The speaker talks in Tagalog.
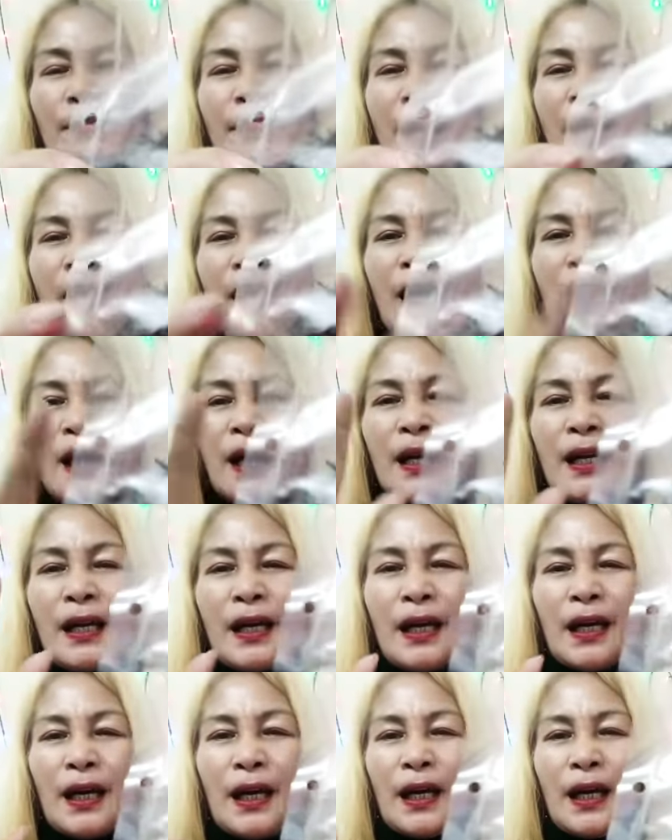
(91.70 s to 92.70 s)
ma
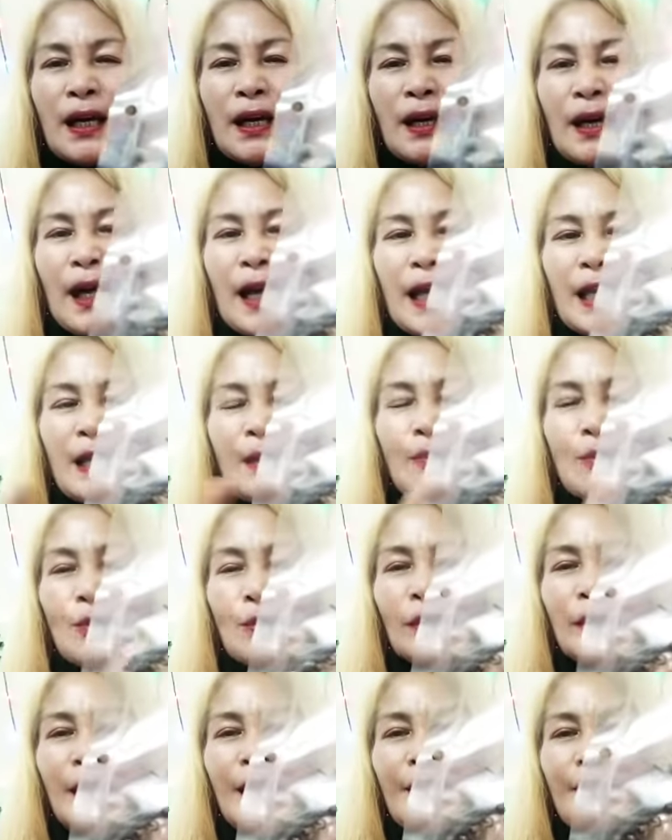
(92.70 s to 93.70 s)

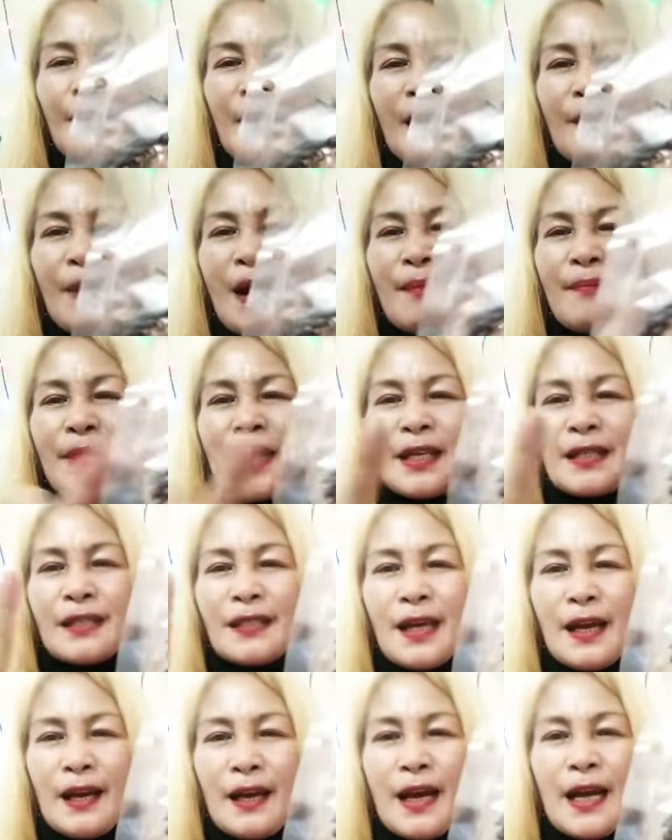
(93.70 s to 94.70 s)
kalimutan mga
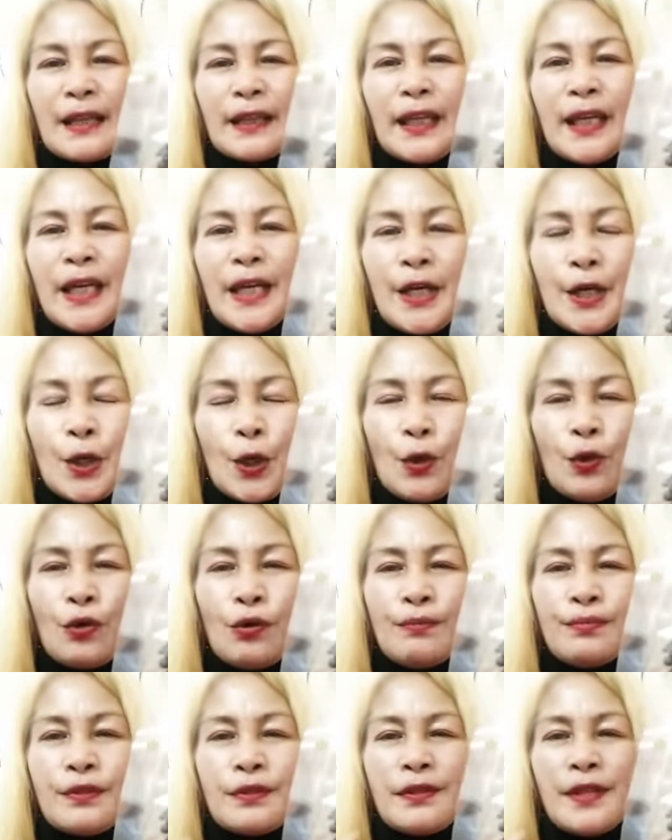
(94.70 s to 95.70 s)
mamis ang ating
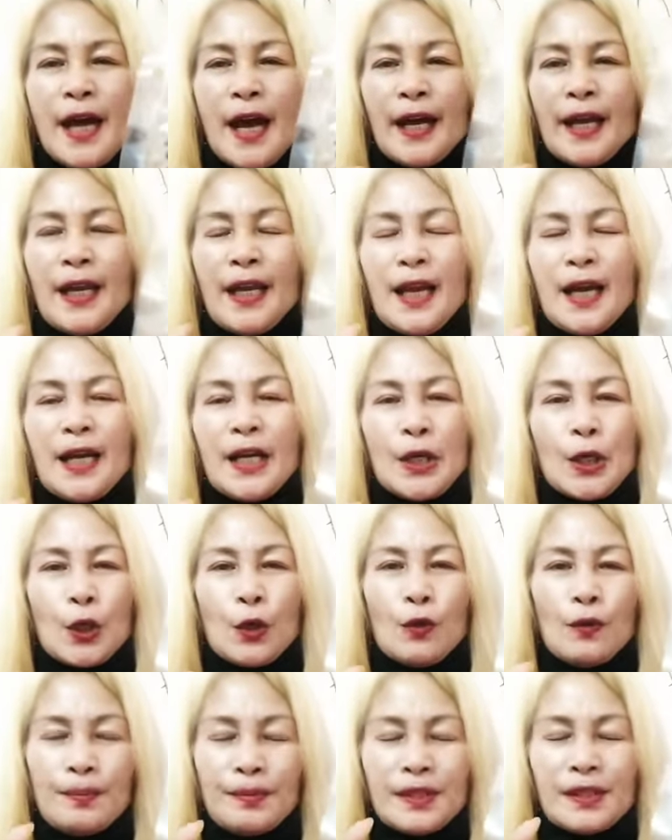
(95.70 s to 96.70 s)
cloves dahil ang
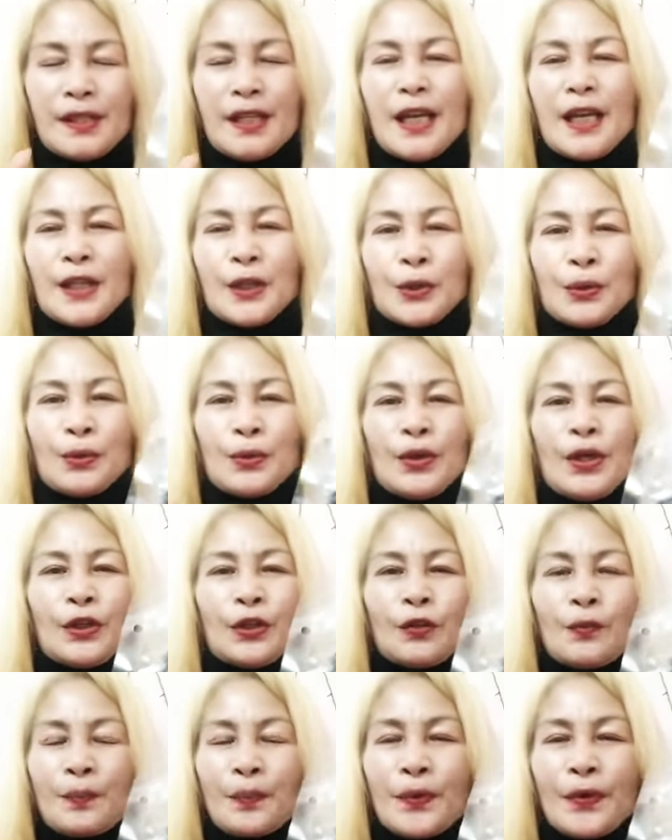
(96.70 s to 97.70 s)
cloves na ito,
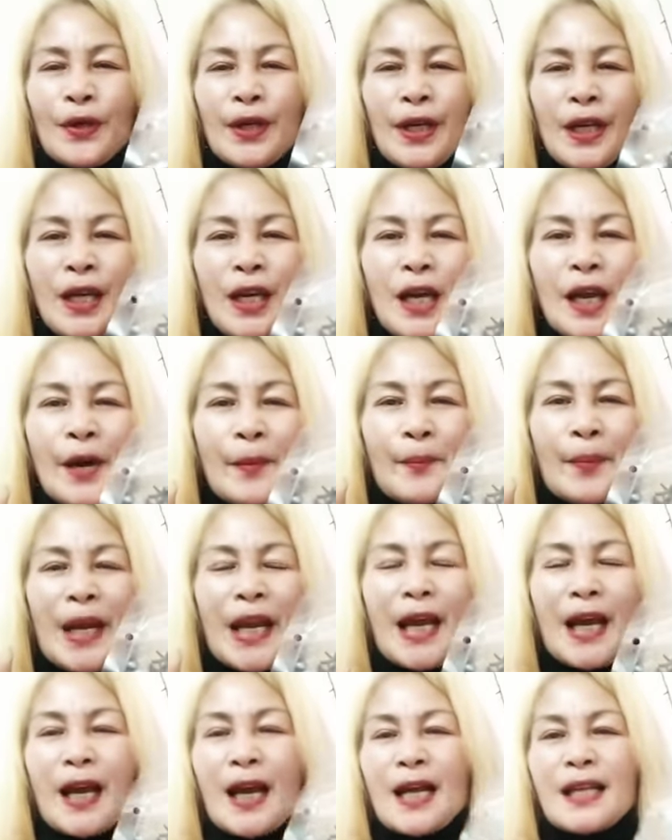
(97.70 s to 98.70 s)
ito po'y
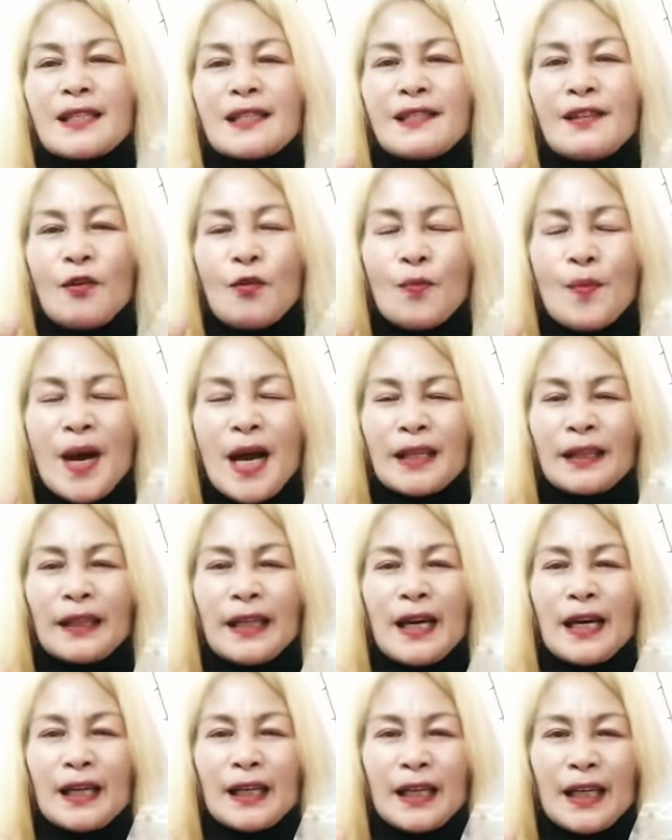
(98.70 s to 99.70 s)
malakas na
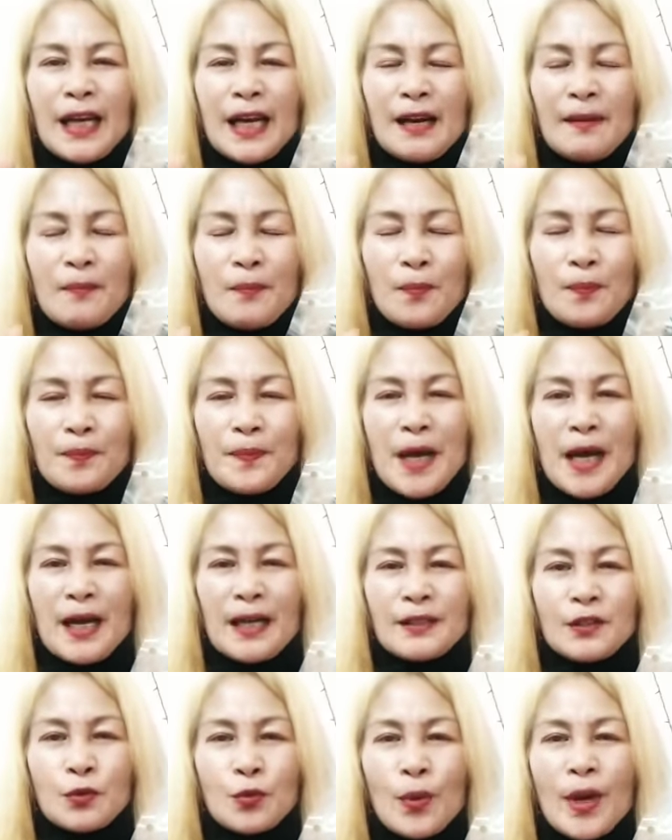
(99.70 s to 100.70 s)
humatak ng
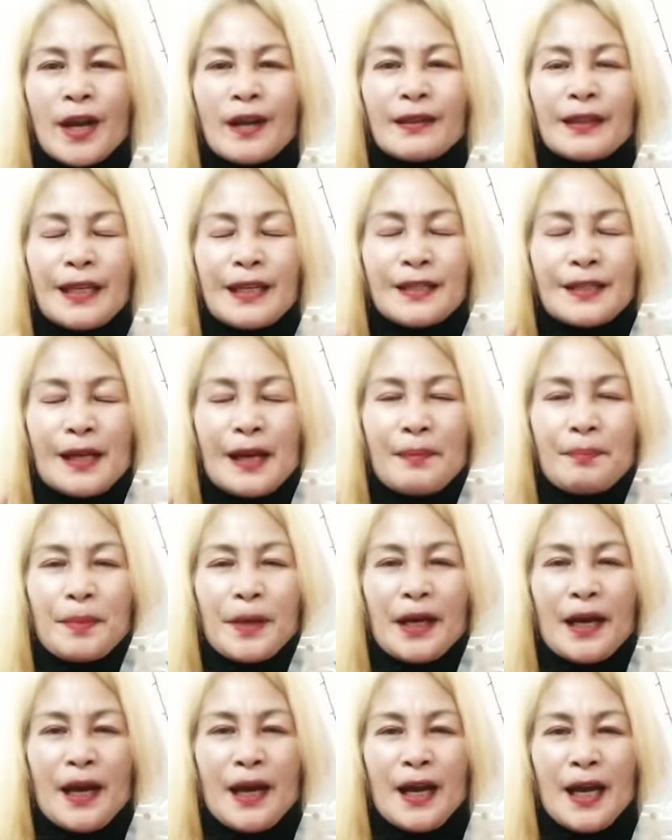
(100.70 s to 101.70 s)
uh, swerte sa
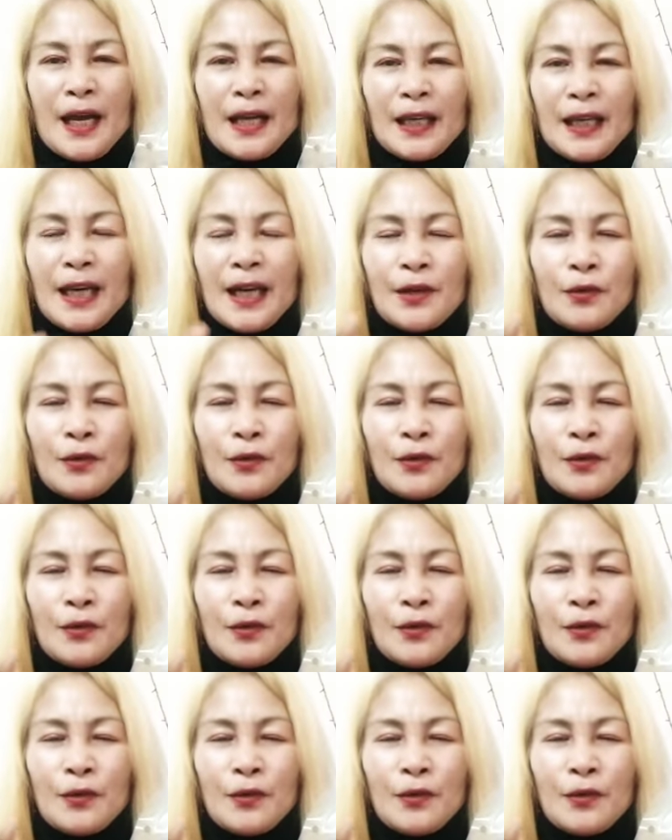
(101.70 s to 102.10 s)
kapirahan.